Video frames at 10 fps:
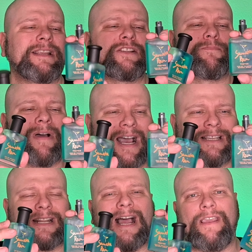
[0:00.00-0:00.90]
Das
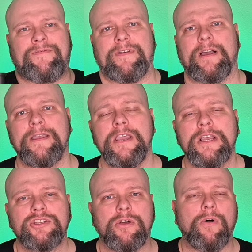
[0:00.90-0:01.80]
passt einfach.
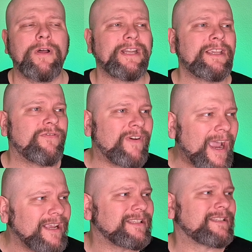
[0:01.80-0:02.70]
So, und ich
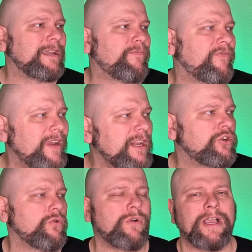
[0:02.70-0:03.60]
weiß, es gibt
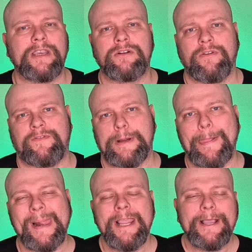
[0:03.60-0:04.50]
viele
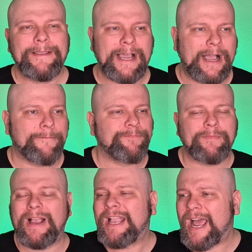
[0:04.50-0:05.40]
Drogeriedüfte. Ja,
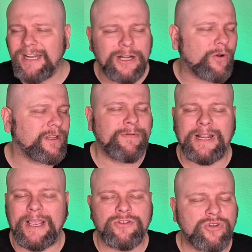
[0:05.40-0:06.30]
man kann ihn auch nicht
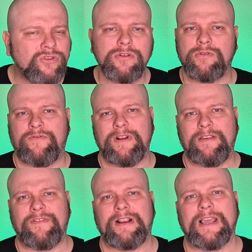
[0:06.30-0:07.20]
mit einem süßen Duft
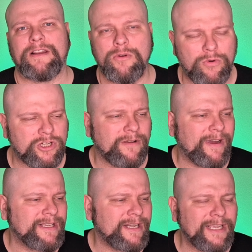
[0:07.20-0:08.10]
vielleicht vergleichen.
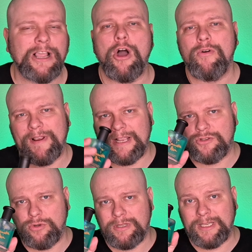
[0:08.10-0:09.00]
Logischerweise nicht, auch wenn
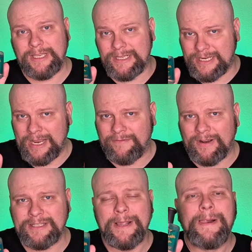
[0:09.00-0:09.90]
er süßlich ist
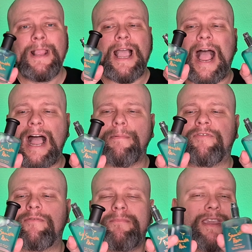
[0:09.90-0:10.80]
etwas.
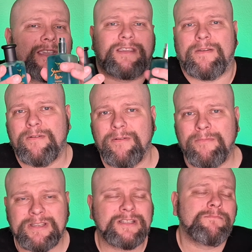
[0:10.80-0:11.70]
Aber für mich
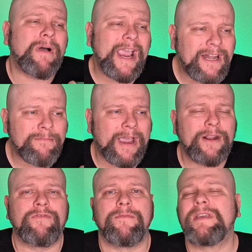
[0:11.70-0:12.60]
das ist meine
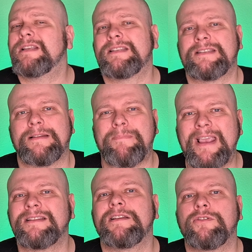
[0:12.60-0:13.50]
Meinung. Für mich ist es der
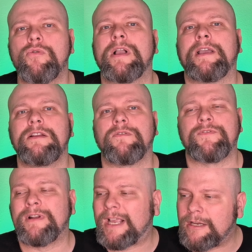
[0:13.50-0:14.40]
beste
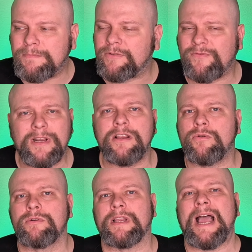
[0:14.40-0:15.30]
Drogerieduft. Und da gibt es
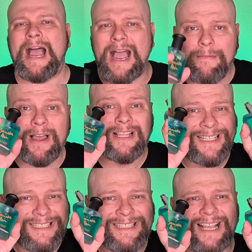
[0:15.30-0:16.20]
viele gute. Aber
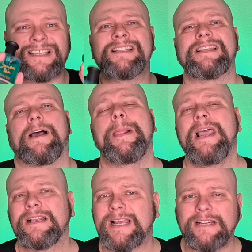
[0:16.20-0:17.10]
das ist er.
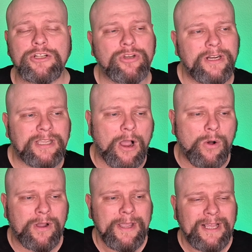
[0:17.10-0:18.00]
Es hat natürlich
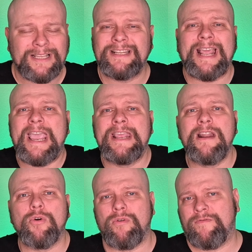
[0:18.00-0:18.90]
auch, das sind
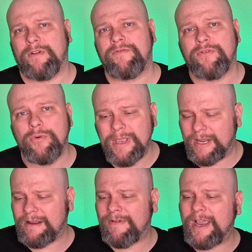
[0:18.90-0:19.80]
Erinnerungen von
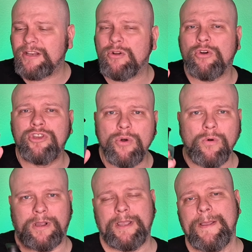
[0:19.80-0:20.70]
früher. Da war ich noch
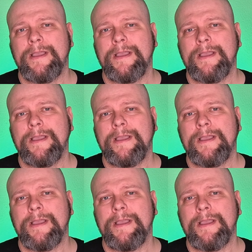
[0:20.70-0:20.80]
jung.